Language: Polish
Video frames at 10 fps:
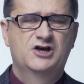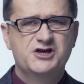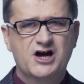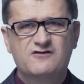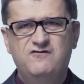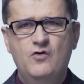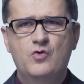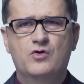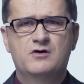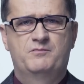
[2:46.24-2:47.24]
Jak
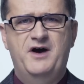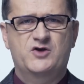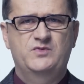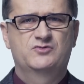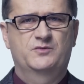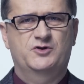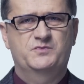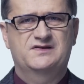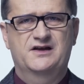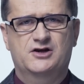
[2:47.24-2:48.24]
wół parłbym do
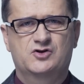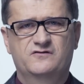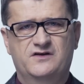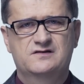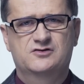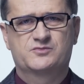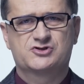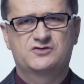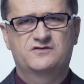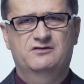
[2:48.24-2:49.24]
podpisania konwencji o
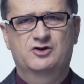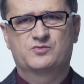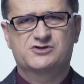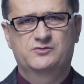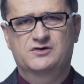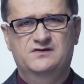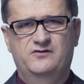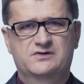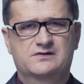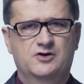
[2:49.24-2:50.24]
przeciwdziałaniu przemocy
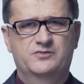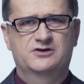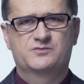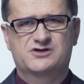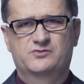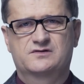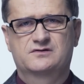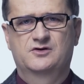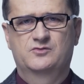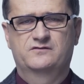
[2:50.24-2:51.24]
wobec kobiet i
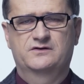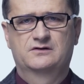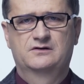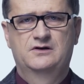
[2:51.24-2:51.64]
przemocy domowej.